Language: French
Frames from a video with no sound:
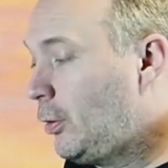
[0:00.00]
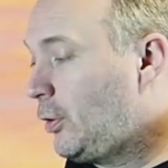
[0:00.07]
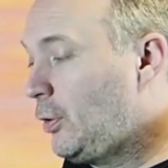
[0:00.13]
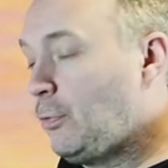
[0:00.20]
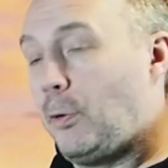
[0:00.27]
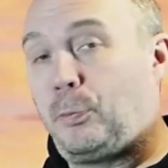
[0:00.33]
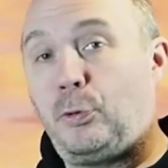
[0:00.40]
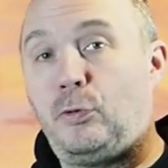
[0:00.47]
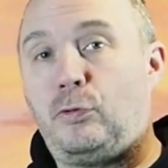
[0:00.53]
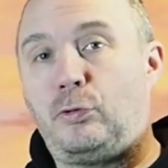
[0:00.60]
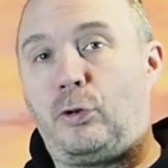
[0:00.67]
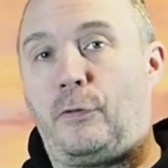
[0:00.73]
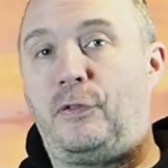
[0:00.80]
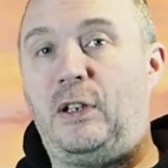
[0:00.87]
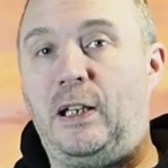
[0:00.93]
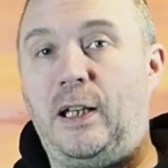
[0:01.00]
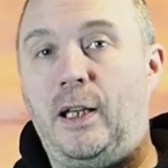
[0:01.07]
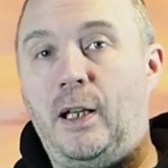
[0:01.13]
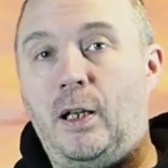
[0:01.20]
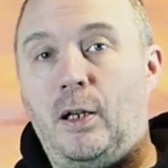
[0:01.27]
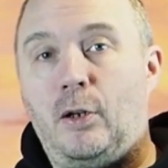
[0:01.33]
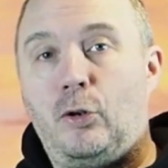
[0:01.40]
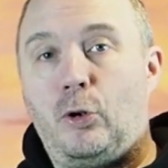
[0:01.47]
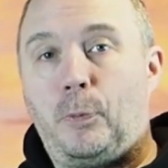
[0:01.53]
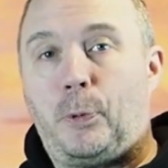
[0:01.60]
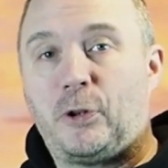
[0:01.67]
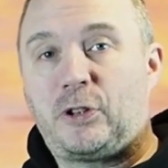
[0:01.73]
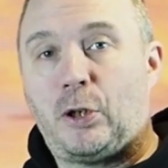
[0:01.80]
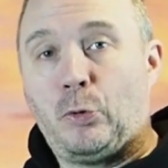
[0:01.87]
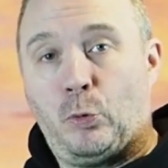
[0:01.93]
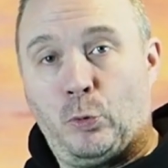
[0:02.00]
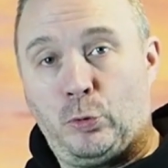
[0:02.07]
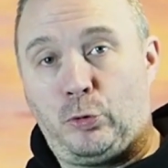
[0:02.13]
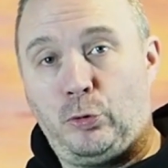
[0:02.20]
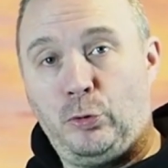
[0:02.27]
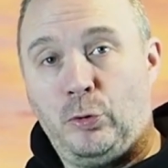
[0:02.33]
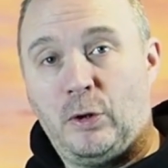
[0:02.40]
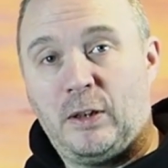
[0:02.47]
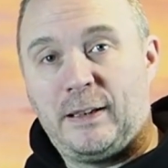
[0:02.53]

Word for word: vous en plus vous enfilez le pantalon au-dessus,